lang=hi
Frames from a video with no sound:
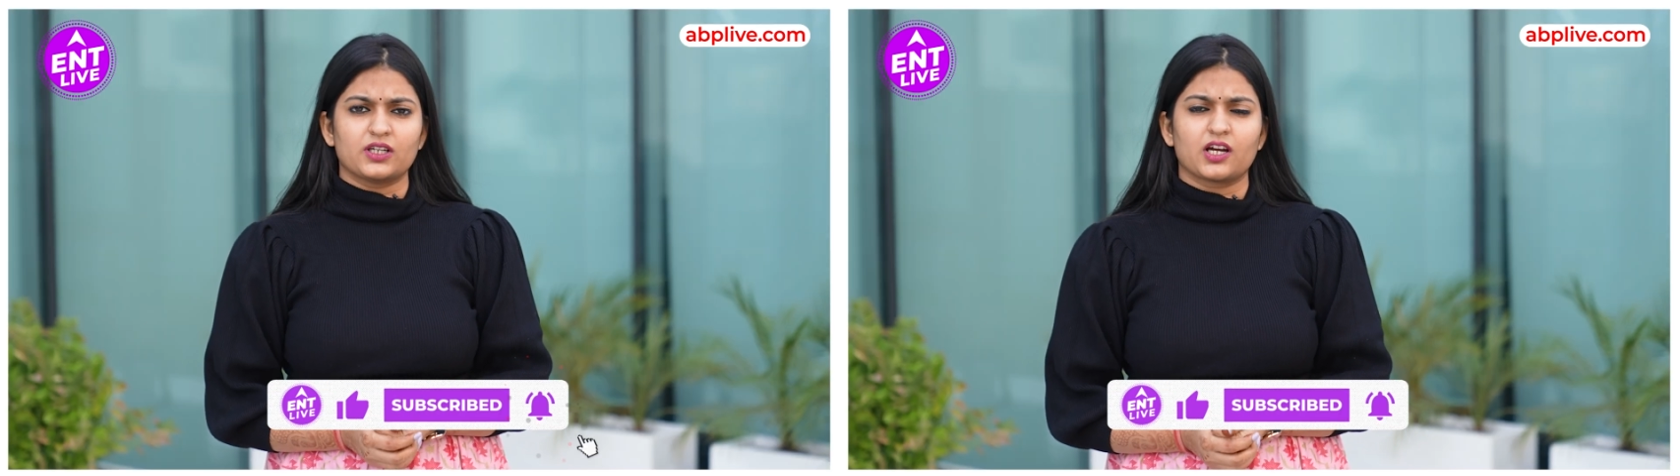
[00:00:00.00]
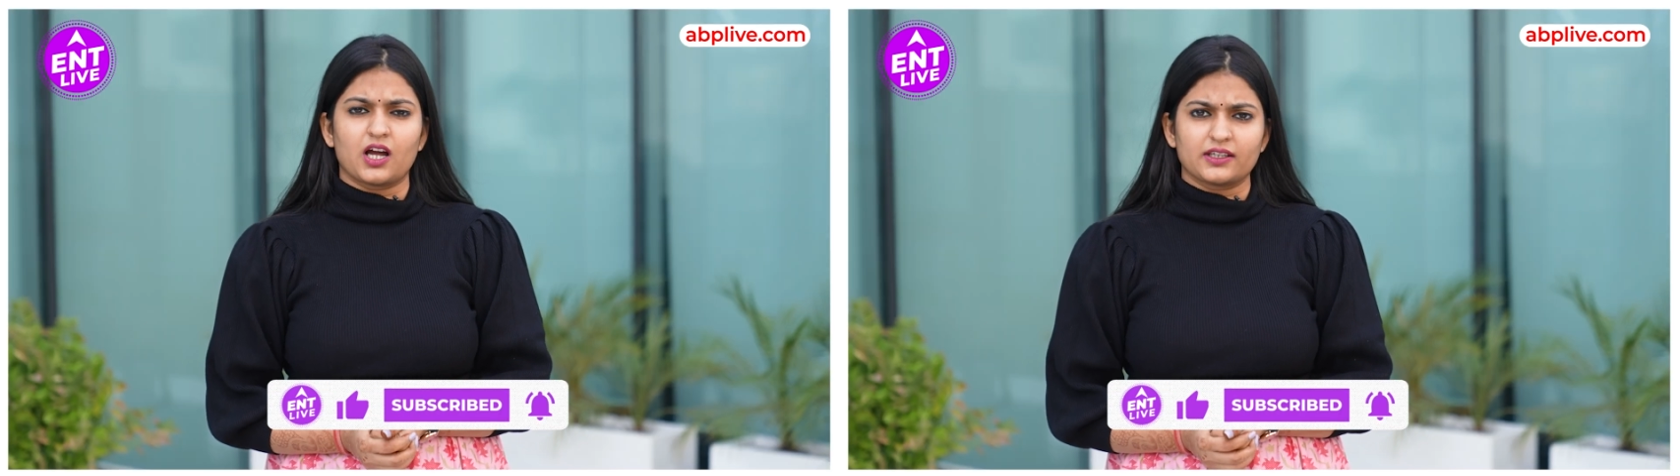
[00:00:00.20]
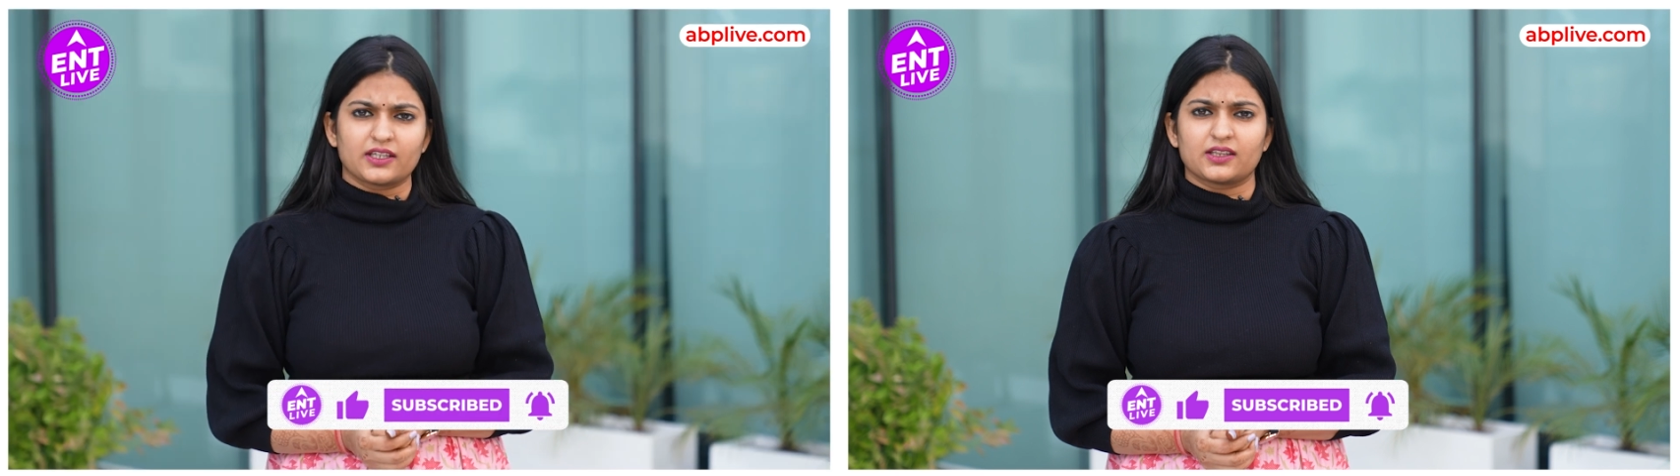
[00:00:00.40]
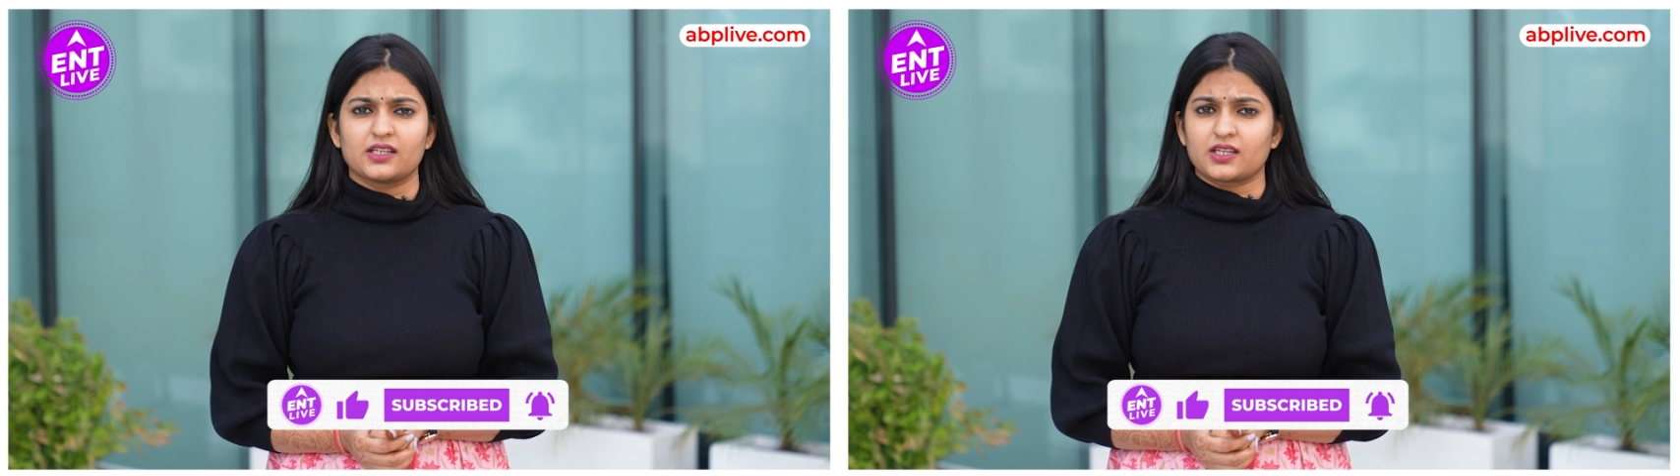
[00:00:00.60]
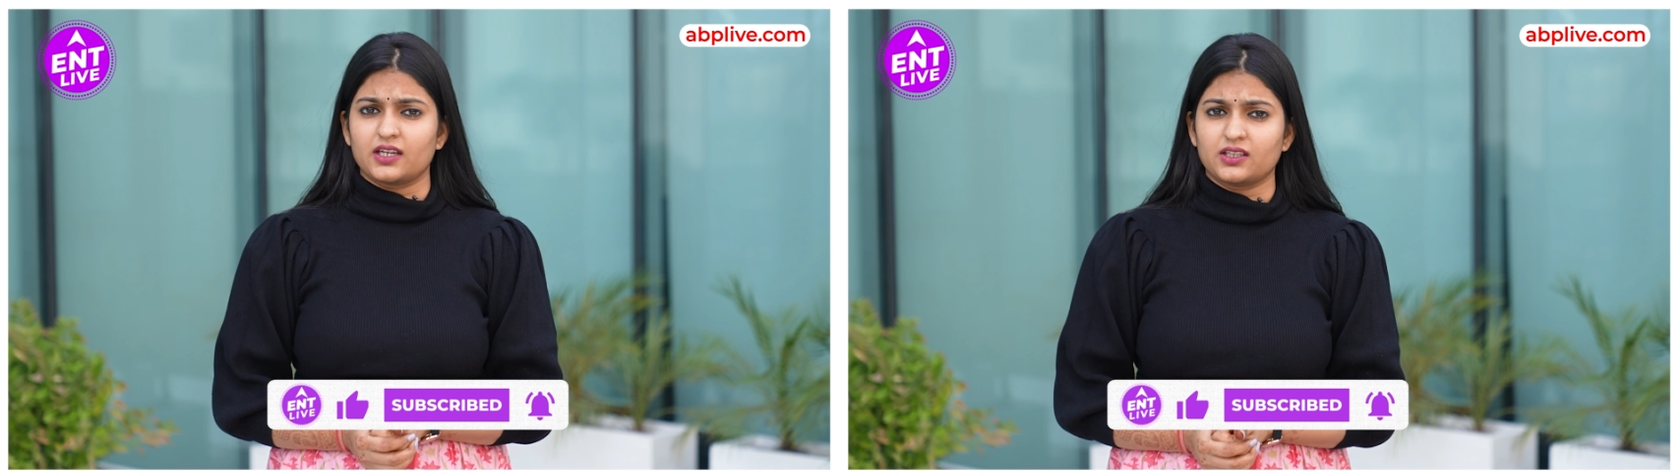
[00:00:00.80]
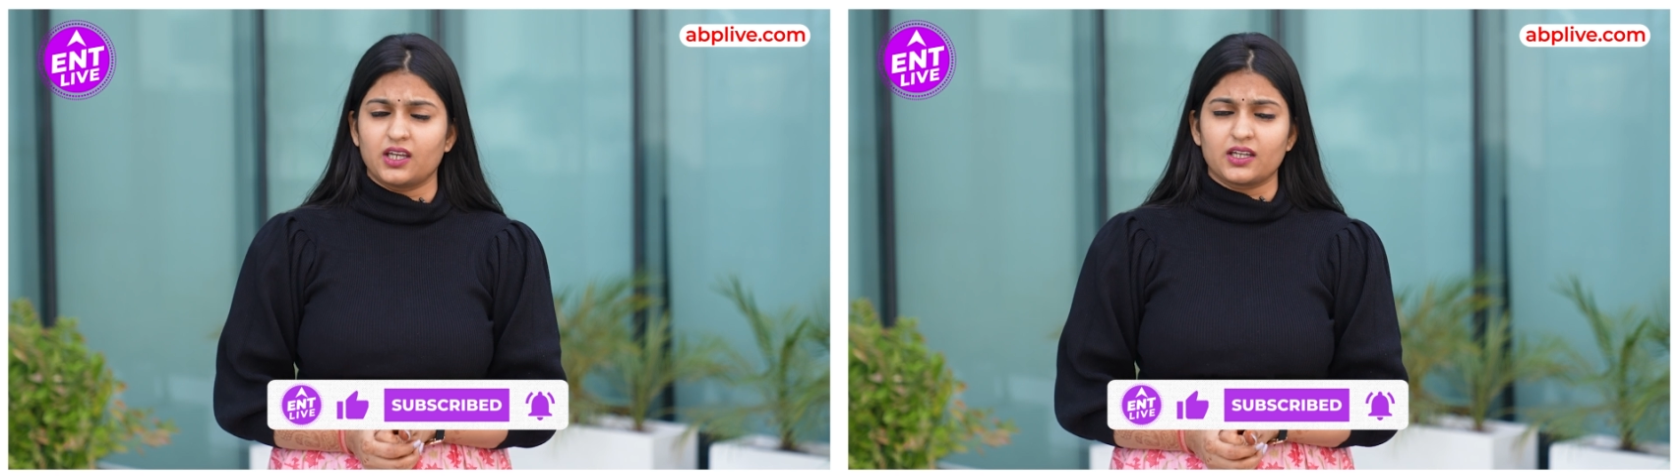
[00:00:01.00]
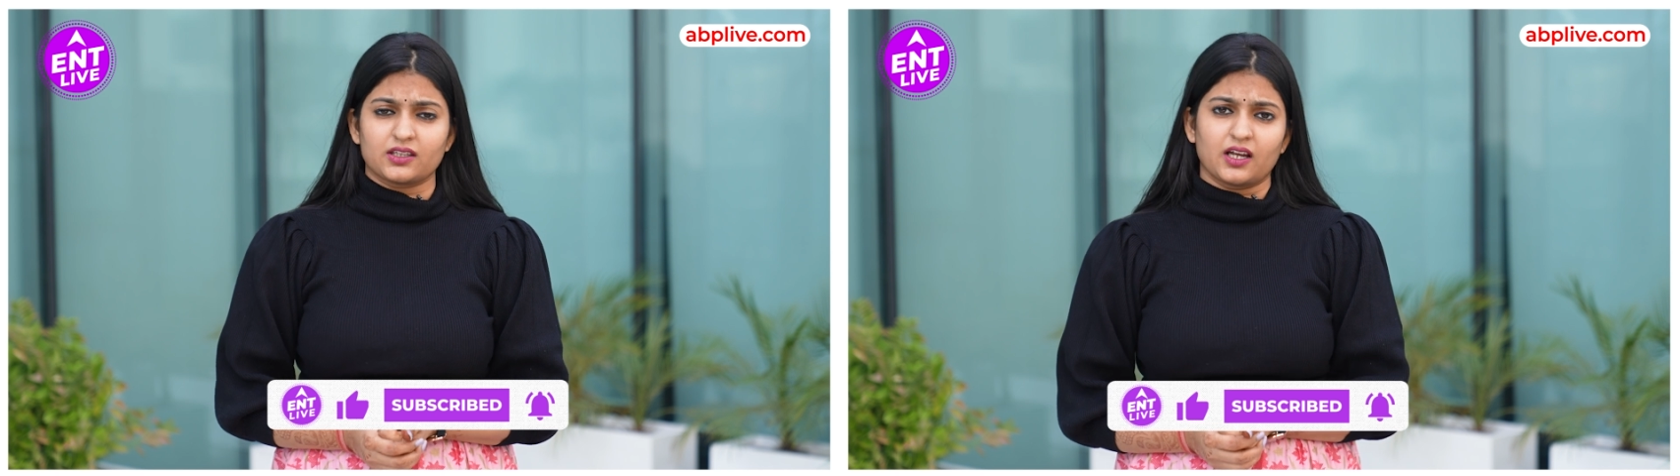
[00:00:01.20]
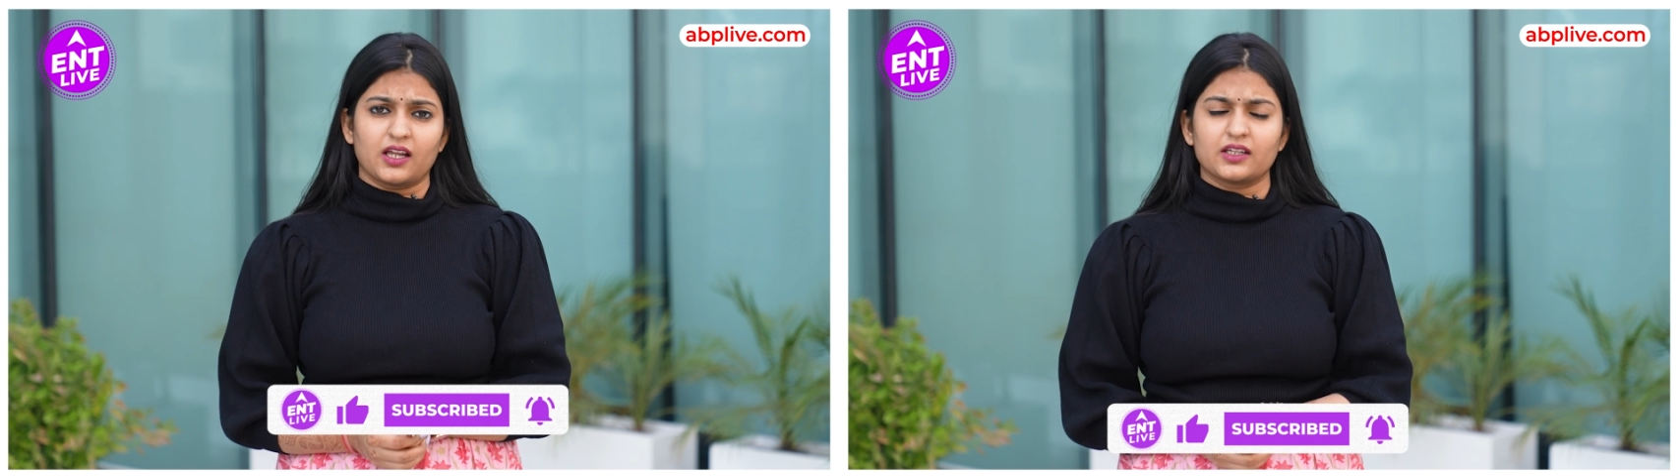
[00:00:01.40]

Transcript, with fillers: अली खान कितने सही थे कितने